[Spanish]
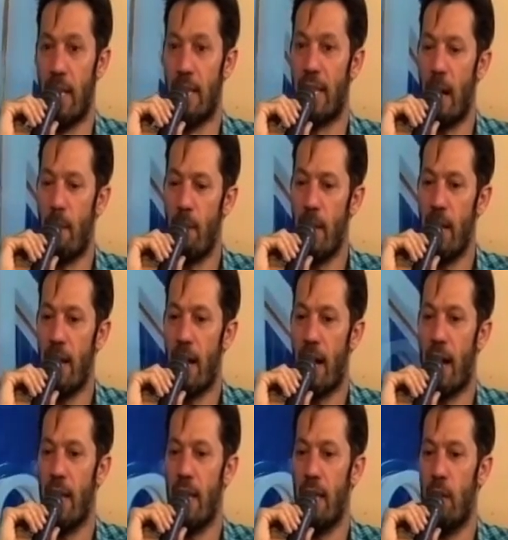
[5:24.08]
También
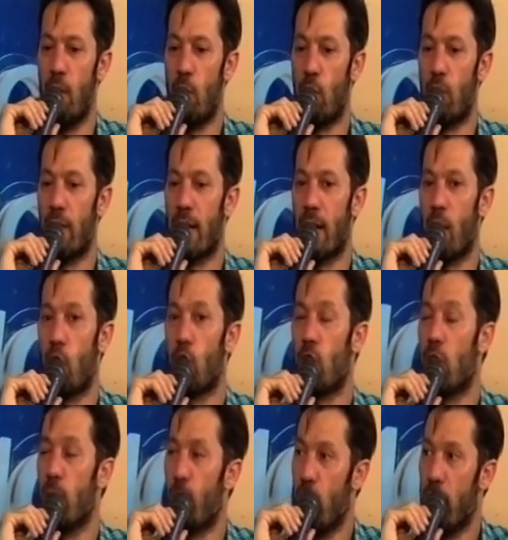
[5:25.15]
hay otra, otro
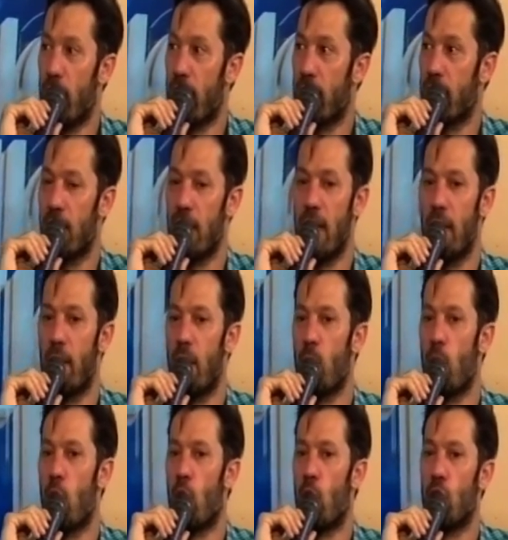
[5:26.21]
tipo de intereses que tienen que ver,
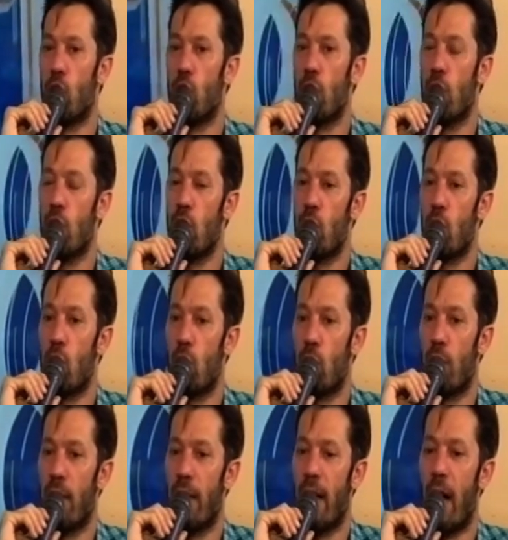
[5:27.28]
bueno, yo quiero
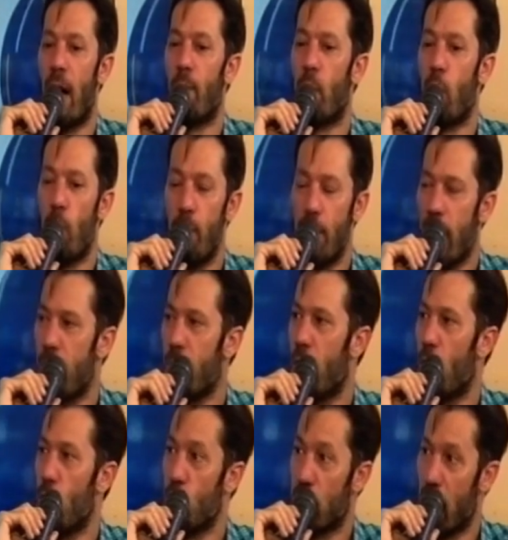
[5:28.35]
apropiarme de
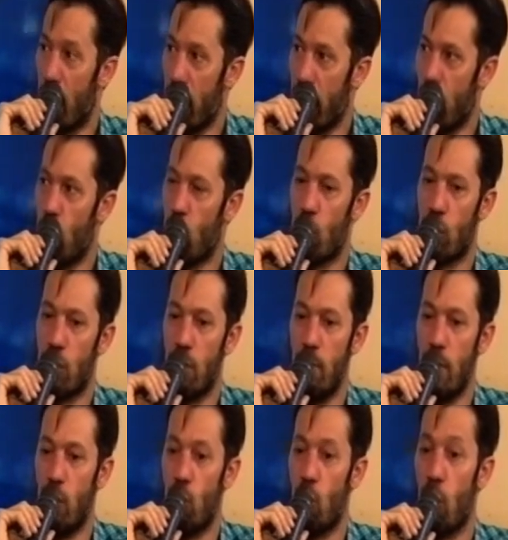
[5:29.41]
algún saber, de algún
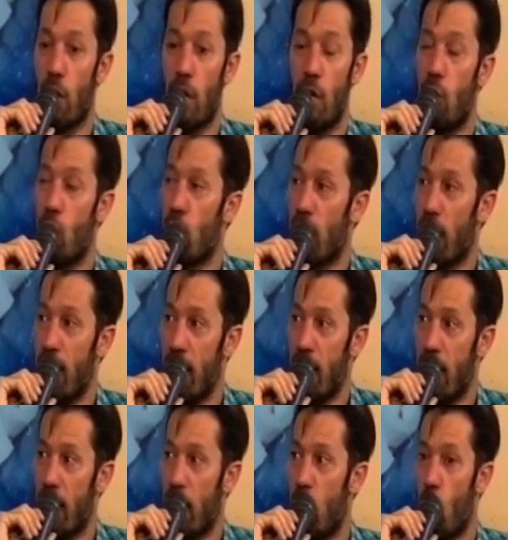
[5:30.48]
conocimiento que no lo
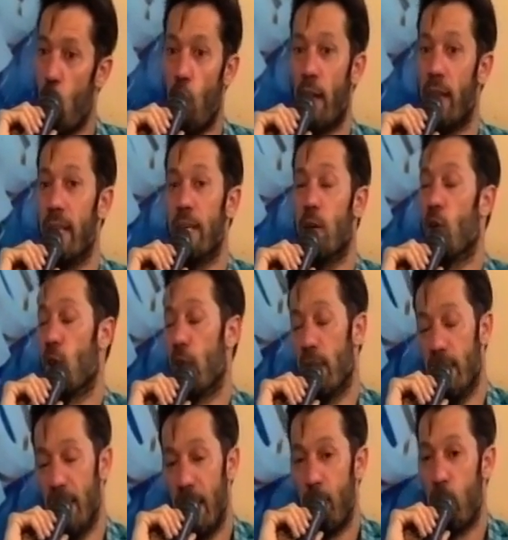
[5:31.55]
tenía o que,
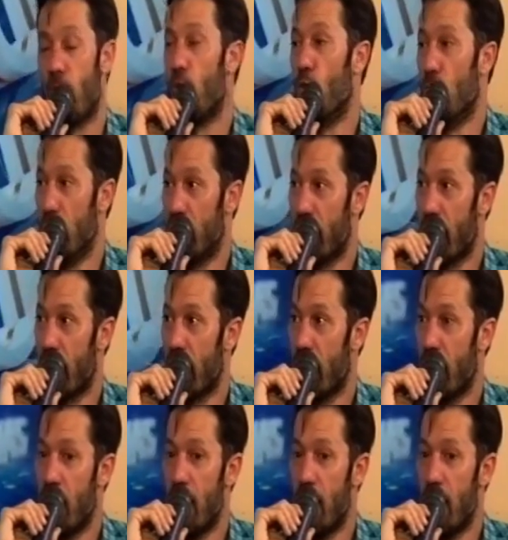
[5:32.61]
quisiera profundizar